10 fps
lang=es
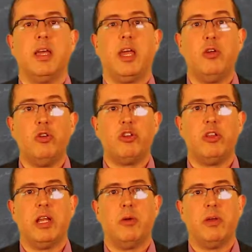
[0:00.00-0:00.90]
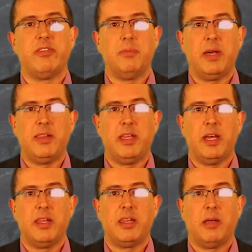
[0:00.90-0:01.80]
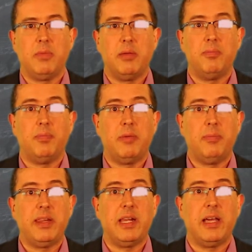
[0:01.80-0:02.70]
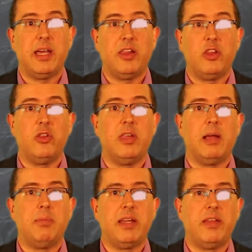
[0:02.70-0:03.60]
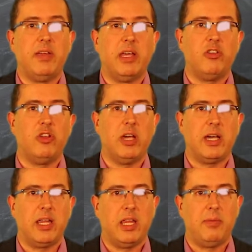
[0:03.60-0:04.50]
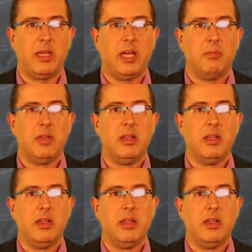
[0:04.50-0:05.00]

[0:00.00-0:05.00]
El uso de la web semántica también permite la gestión de la planificación académica,